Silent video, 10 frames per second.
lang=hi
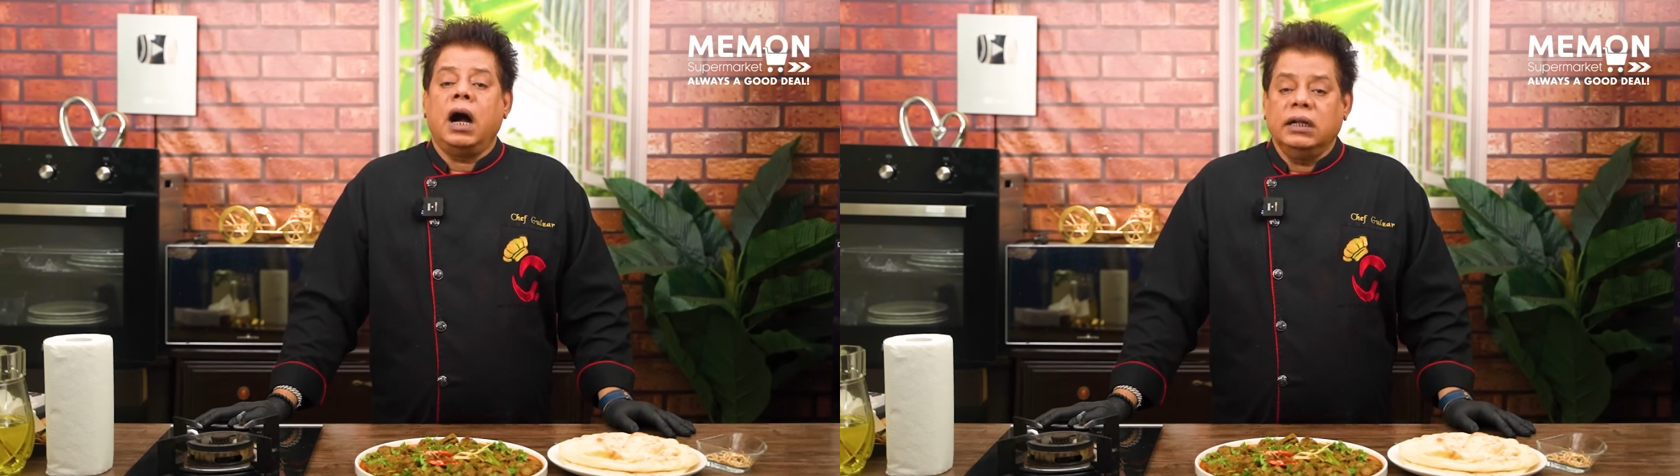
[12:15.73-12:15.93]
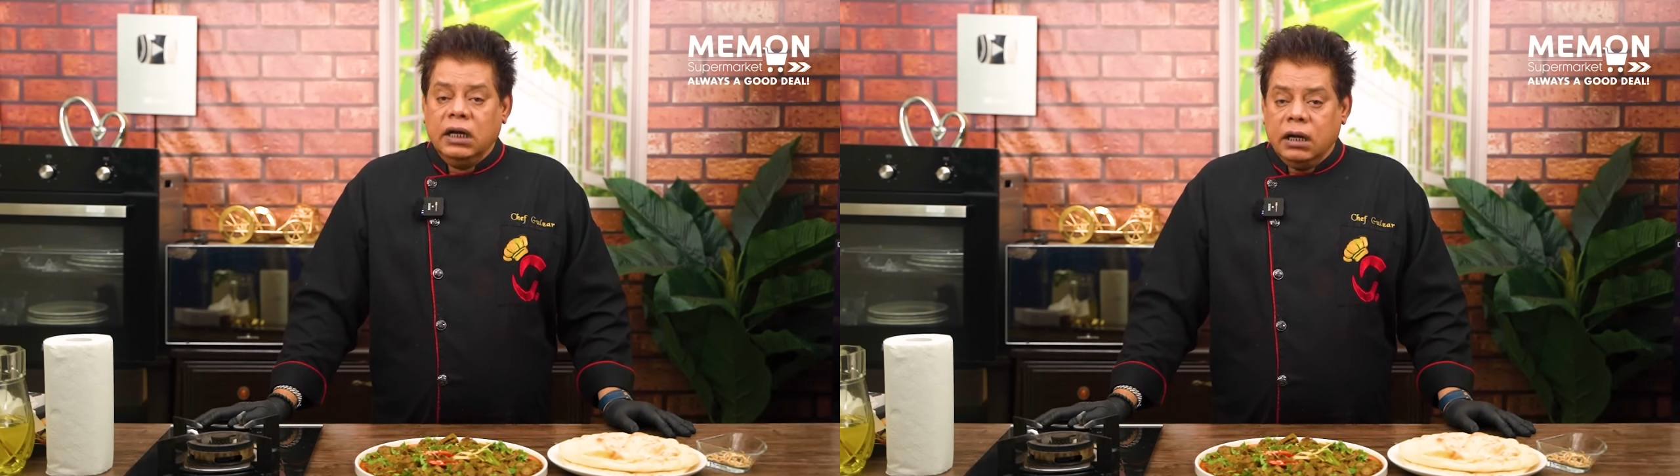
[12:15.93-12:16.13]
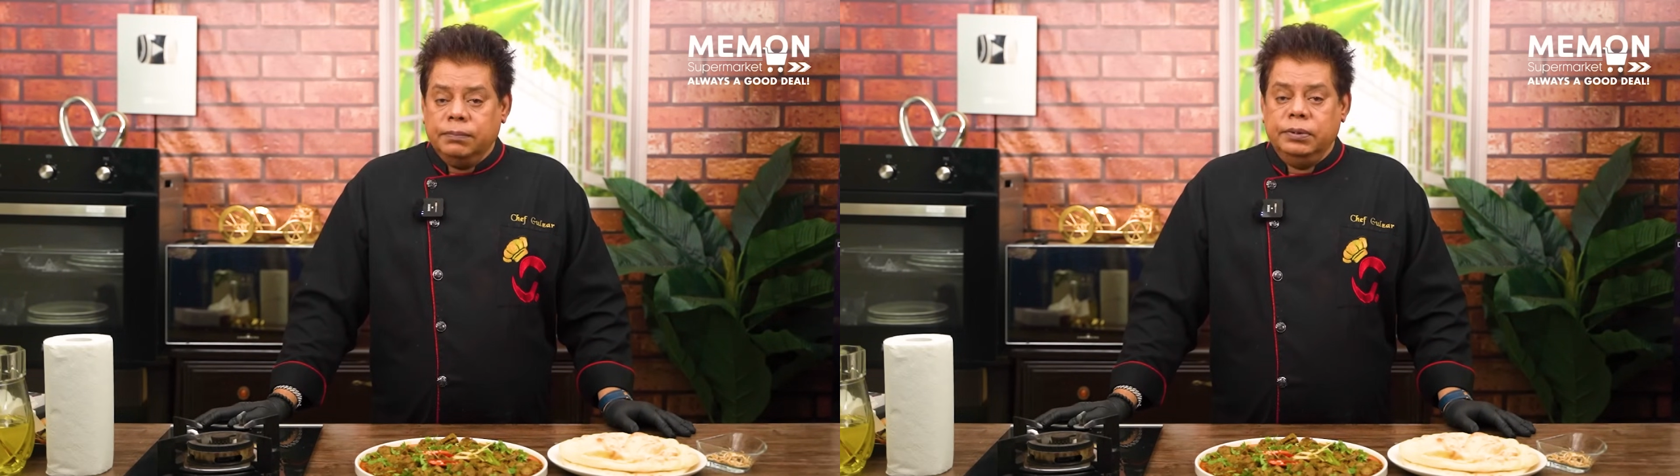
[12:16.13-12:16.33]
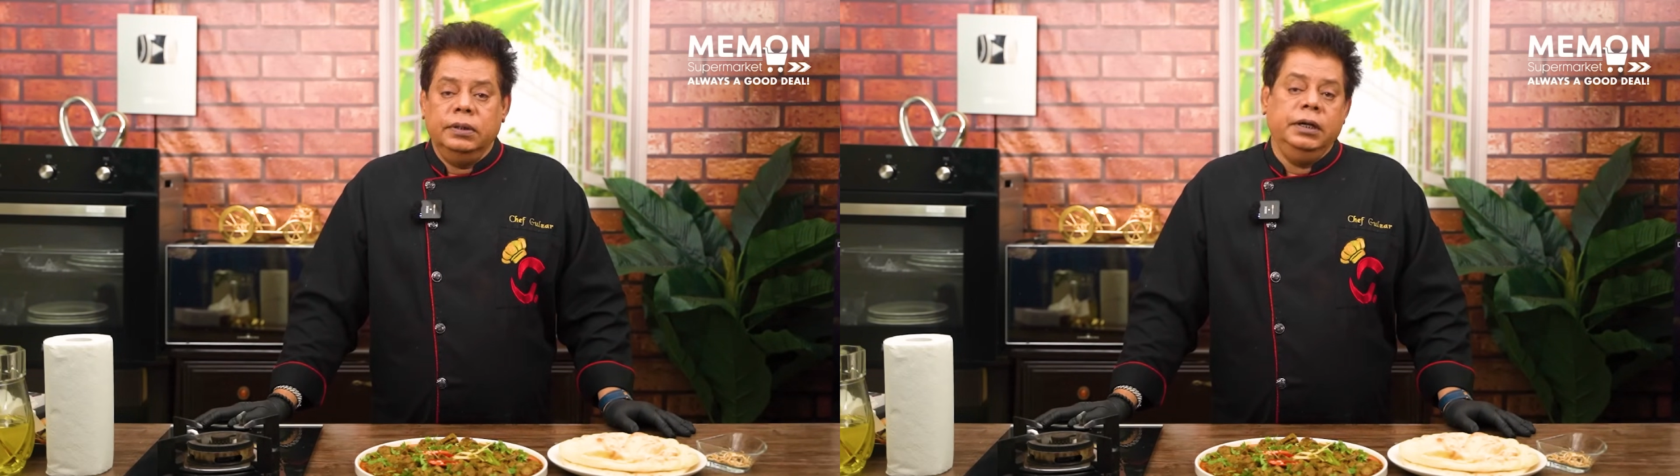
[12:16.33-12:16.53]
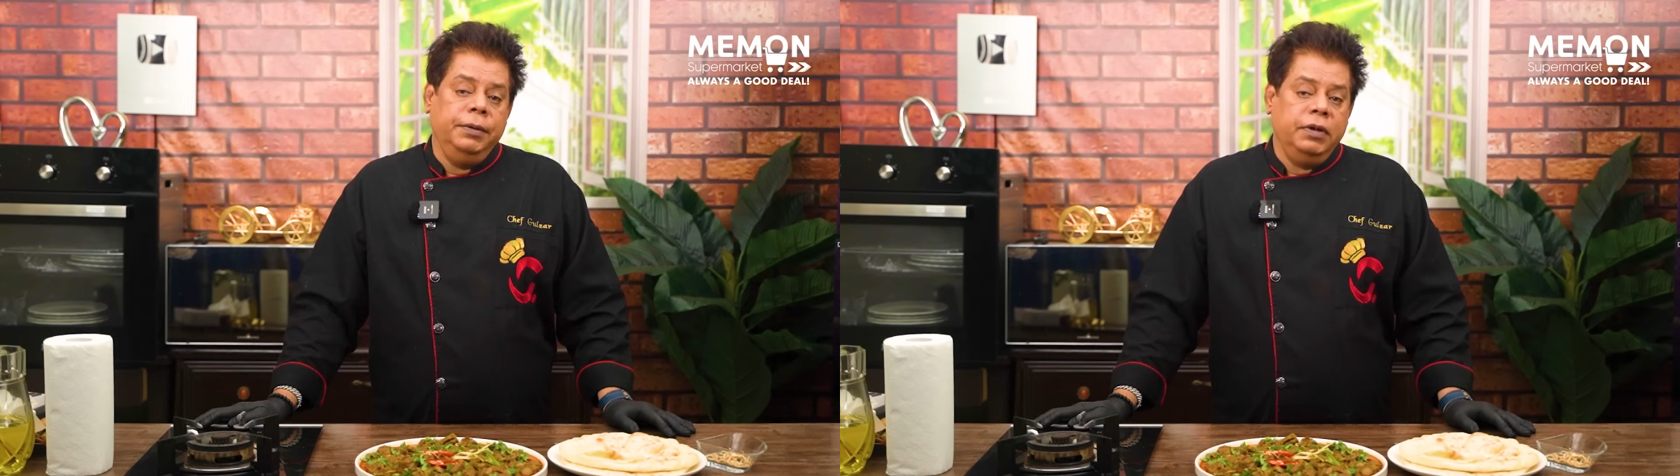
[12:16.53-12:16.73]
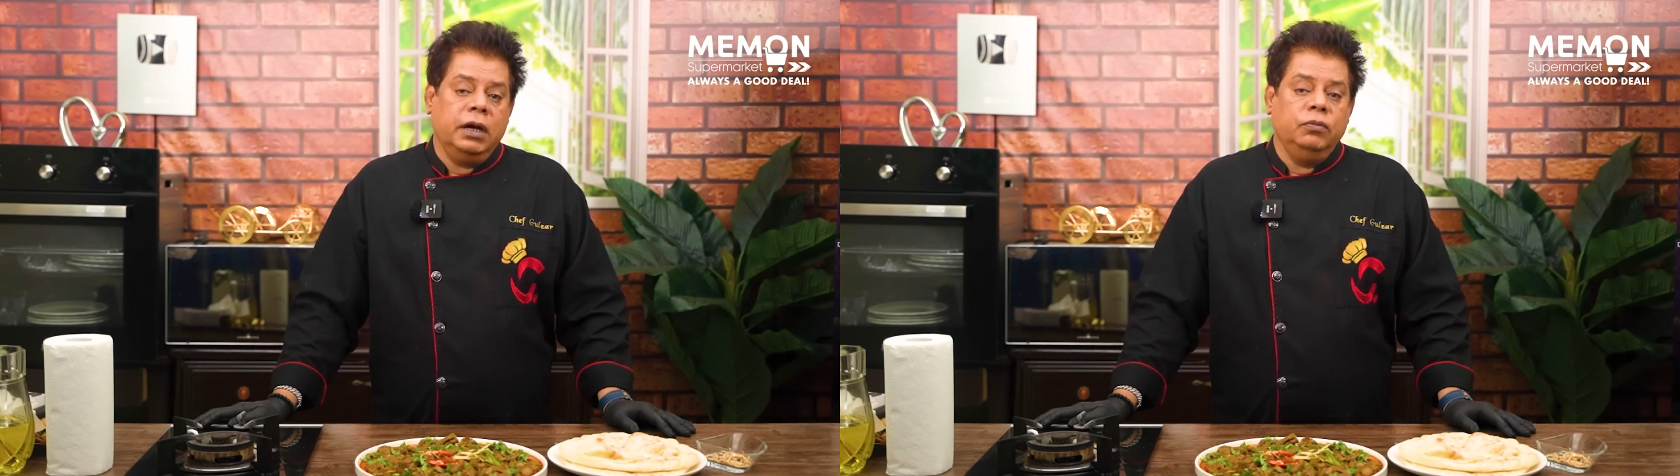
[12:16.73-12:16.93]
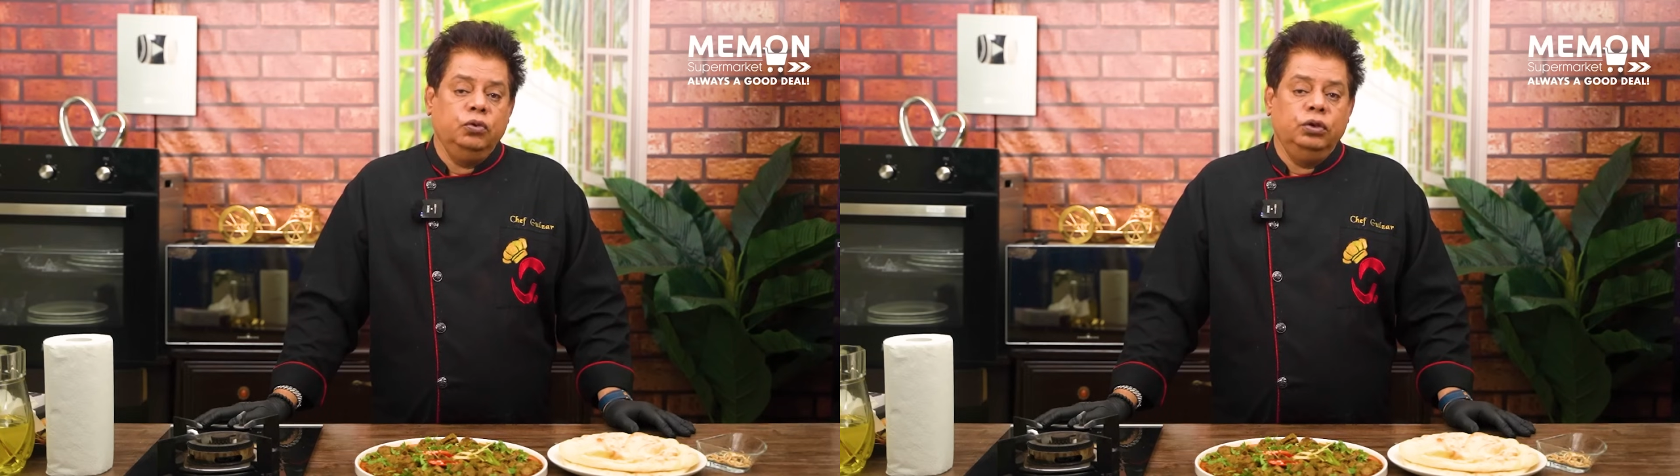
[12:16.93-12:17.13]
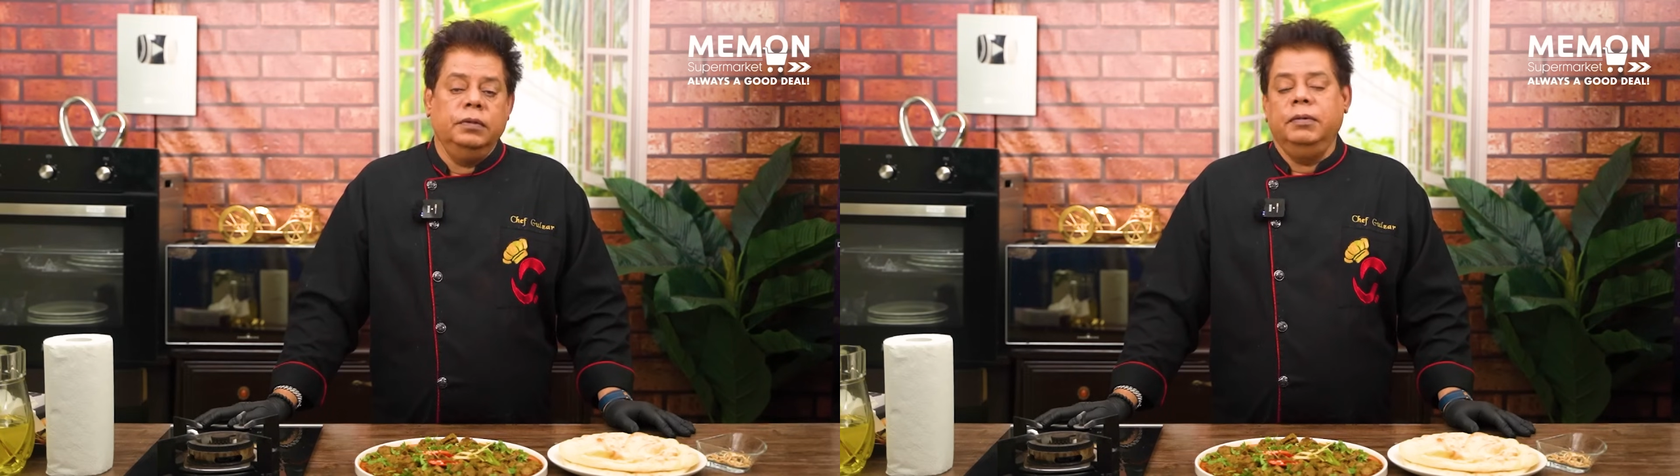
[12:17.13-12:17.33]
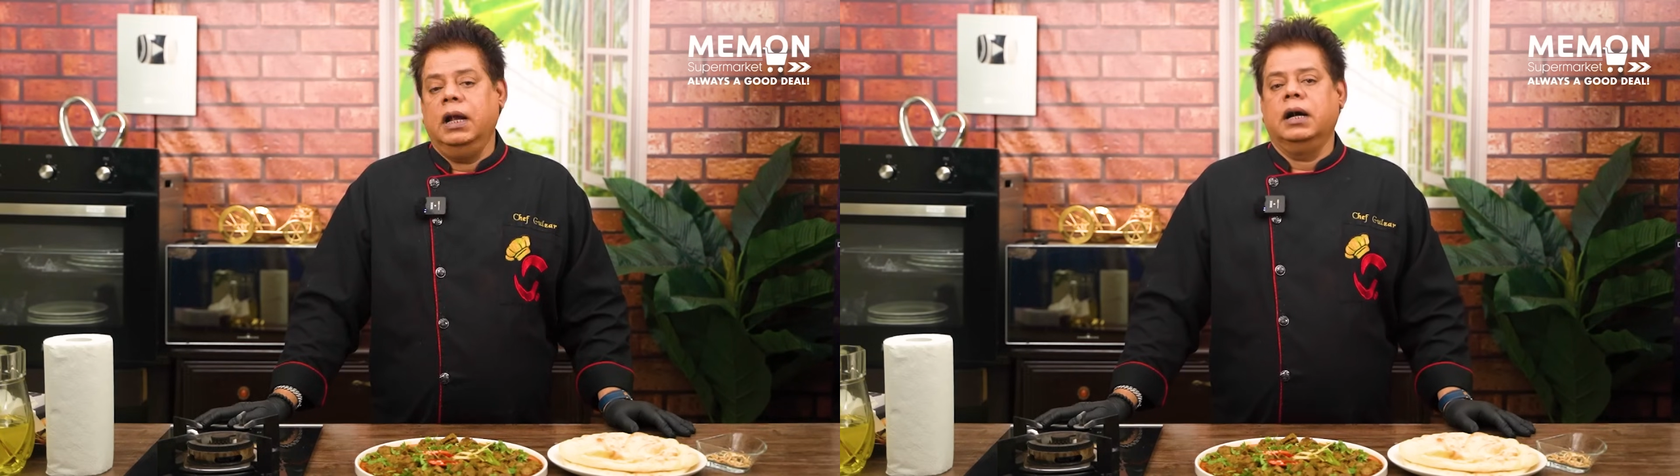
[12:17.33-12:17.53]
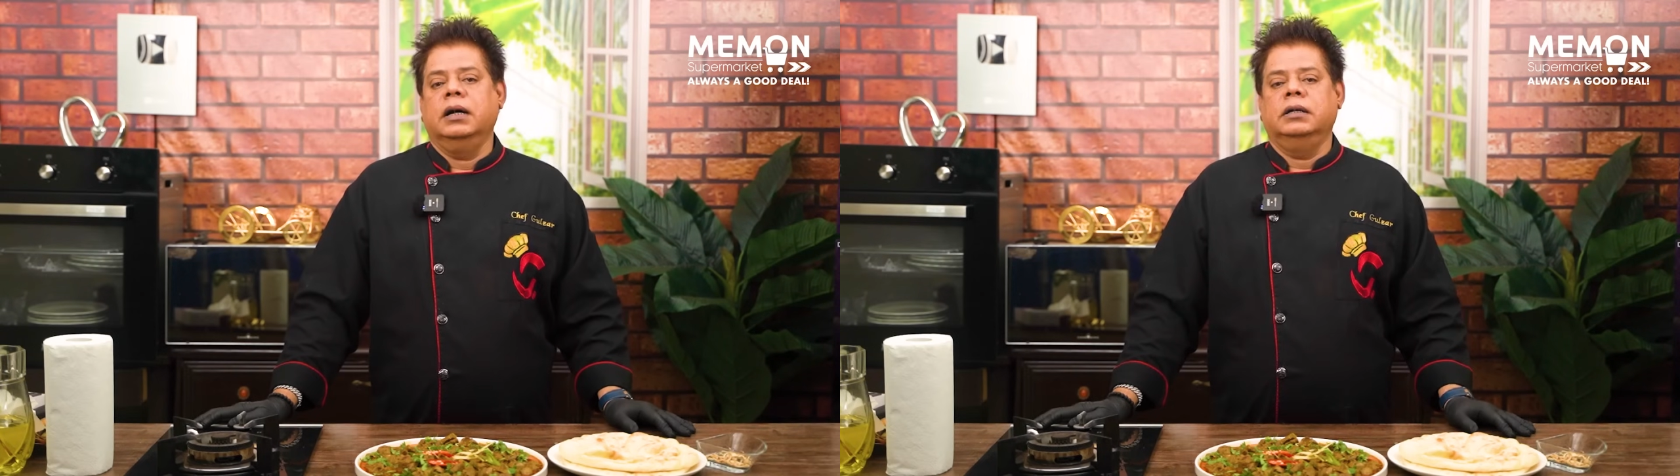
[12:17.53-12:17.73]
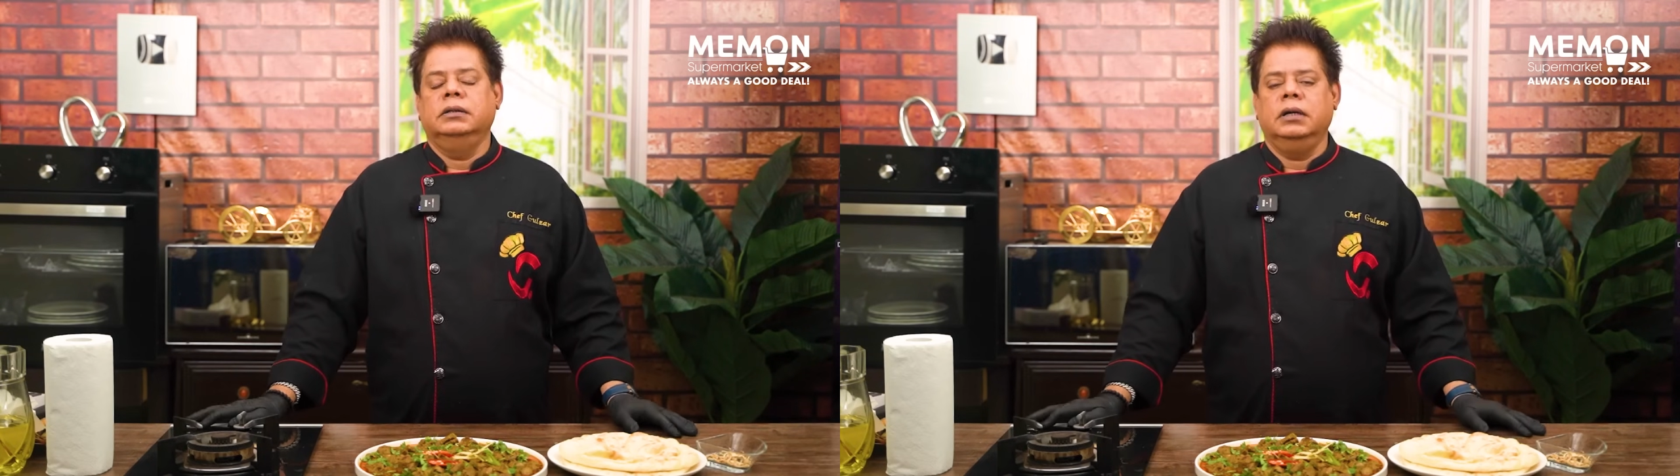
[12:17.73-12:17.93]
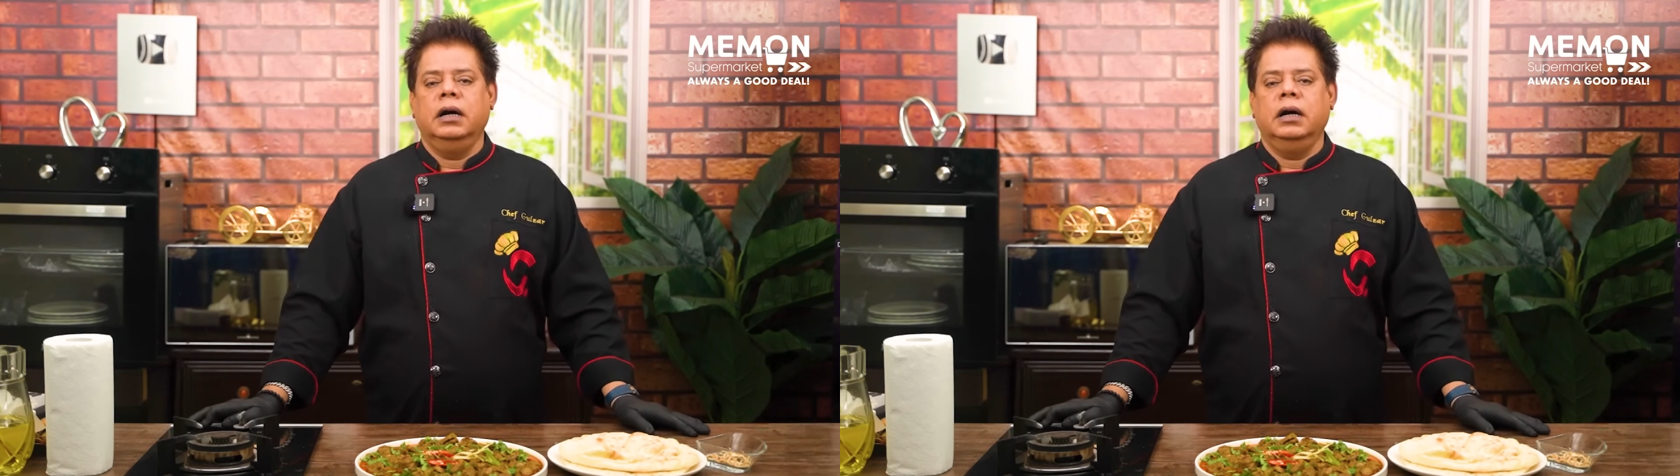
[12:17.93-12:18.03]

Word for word: आधा कप नीम गर्म दूध में मिलाकर